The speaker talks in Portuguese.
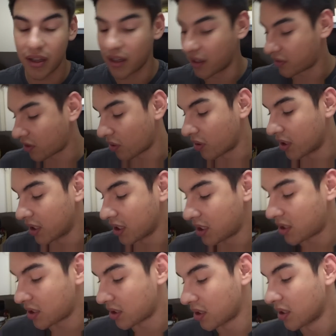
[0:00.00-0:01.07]
em
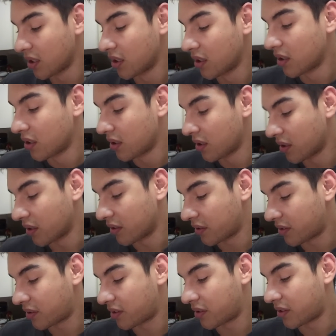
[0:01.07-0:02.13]
restaurante.
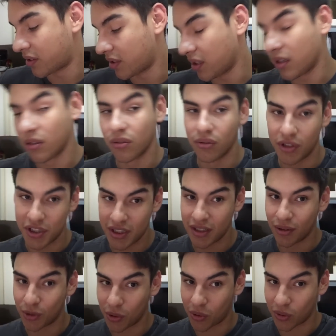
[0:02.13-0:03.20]
Se no dia eu tô